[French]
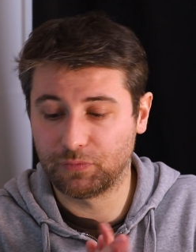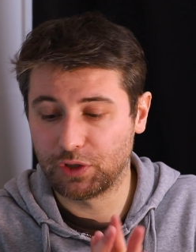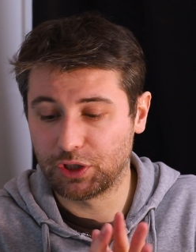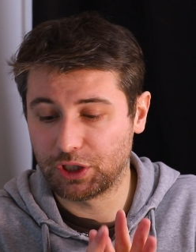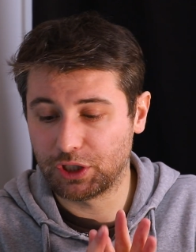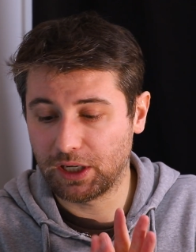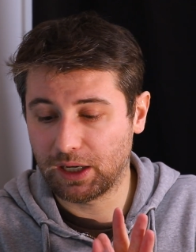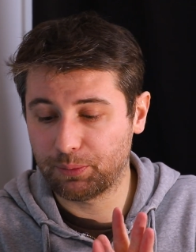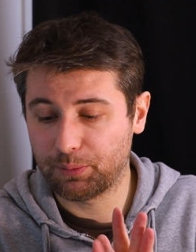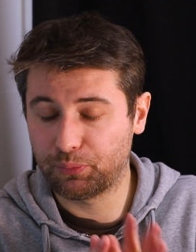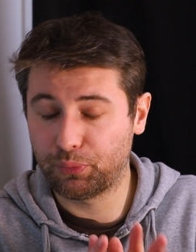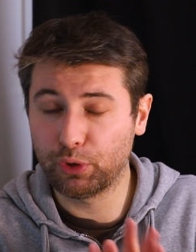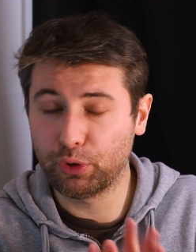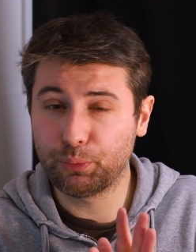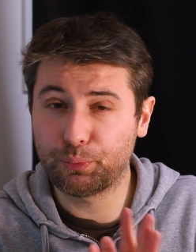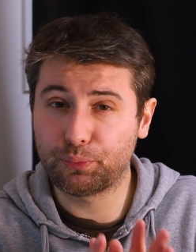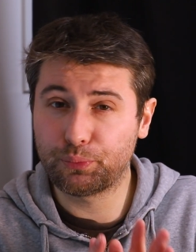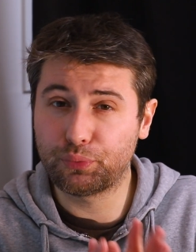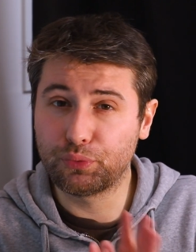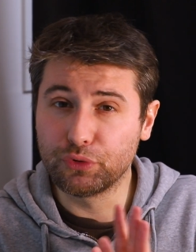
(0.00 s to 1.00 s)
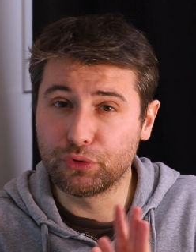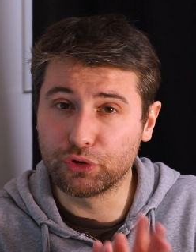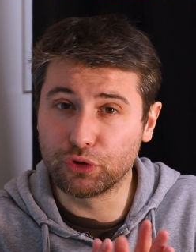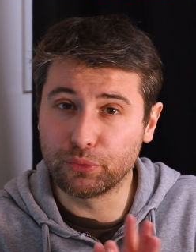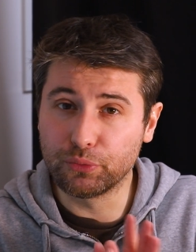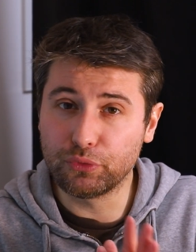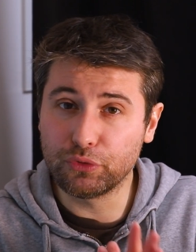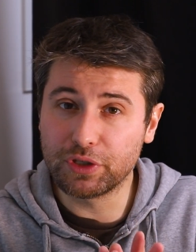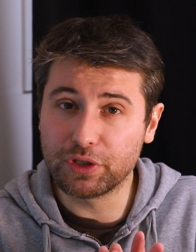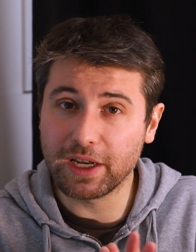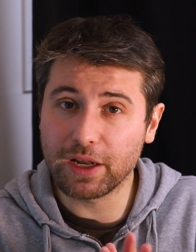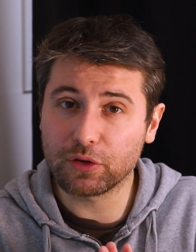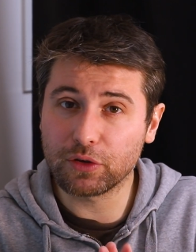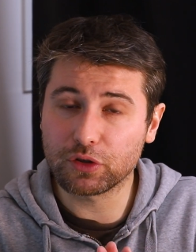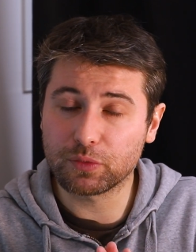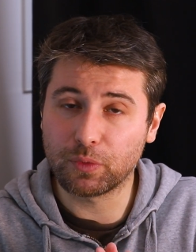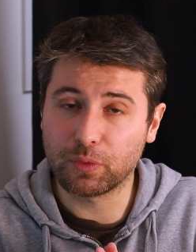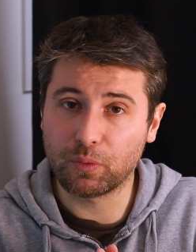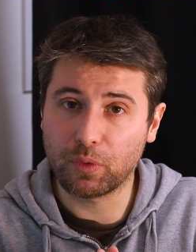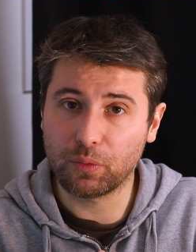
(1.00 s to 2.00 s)
J'ai un peu plus de budget en
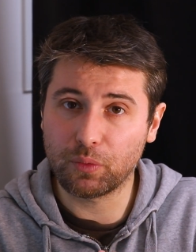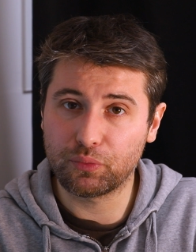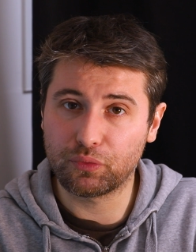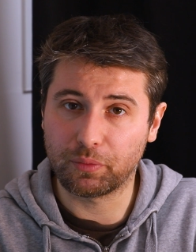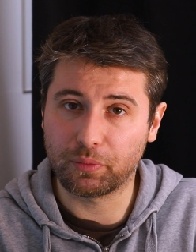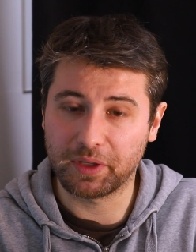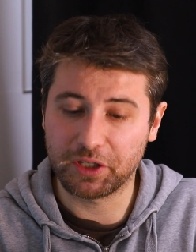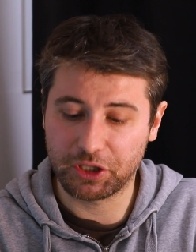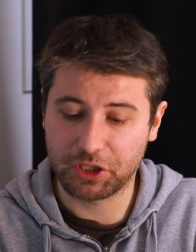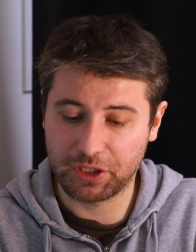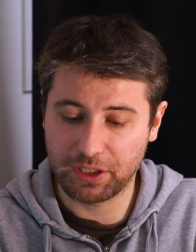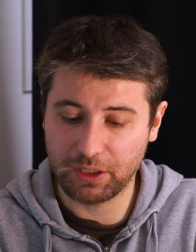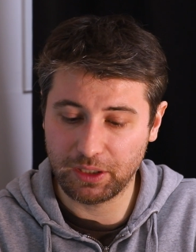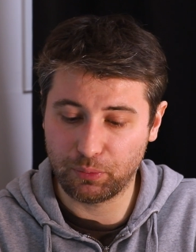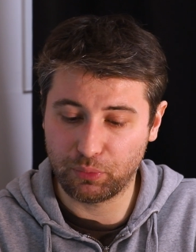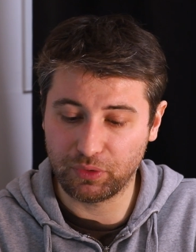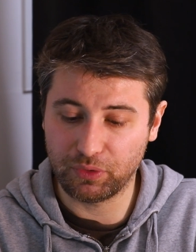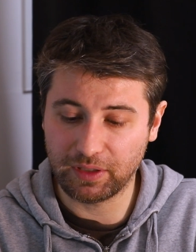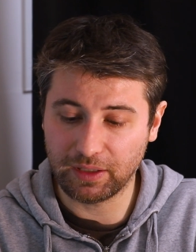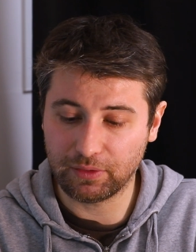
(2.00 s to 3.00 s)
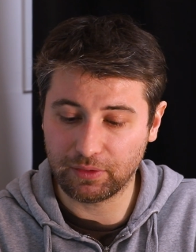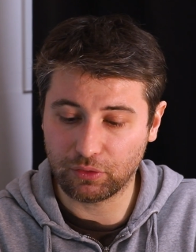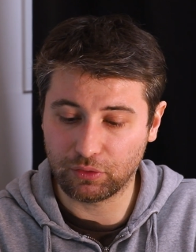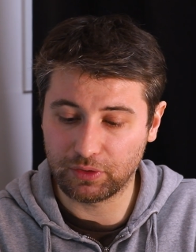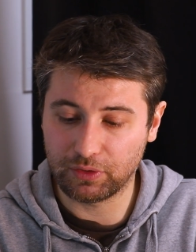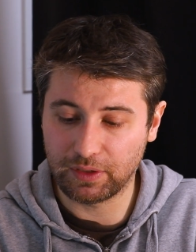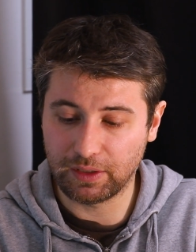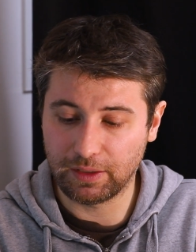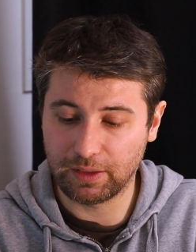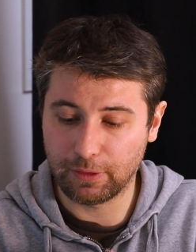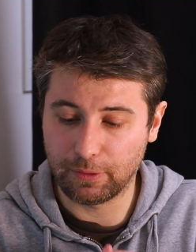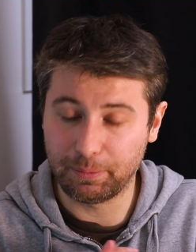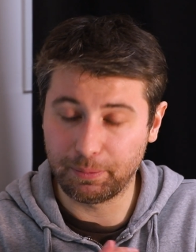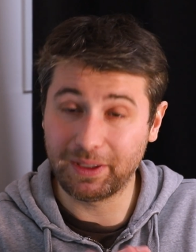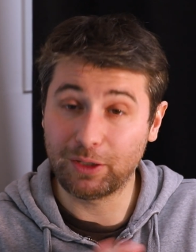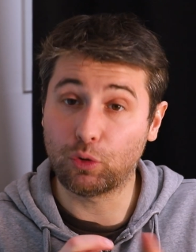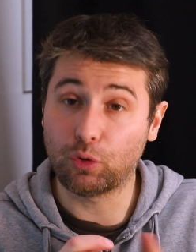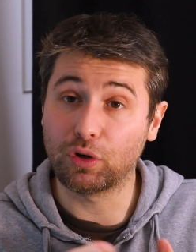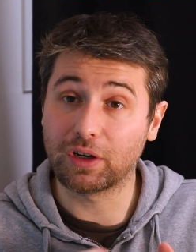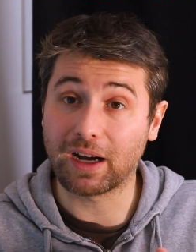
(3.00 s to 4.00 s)
ce moment pour m'acheter peut-être des
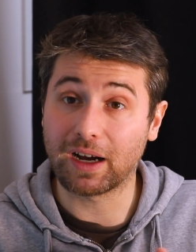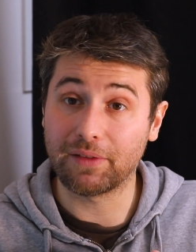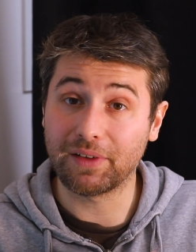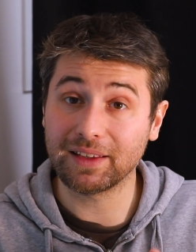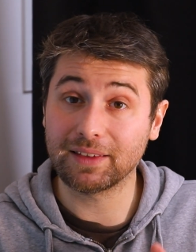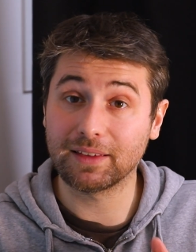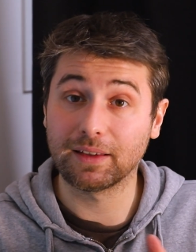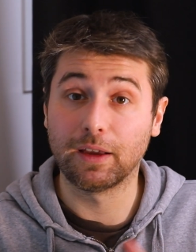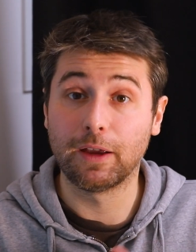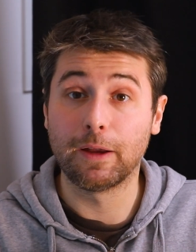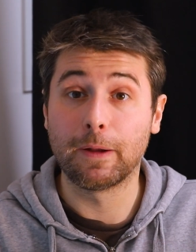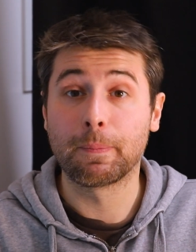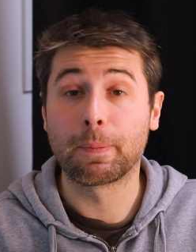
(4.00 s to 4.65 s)
micro-cravates.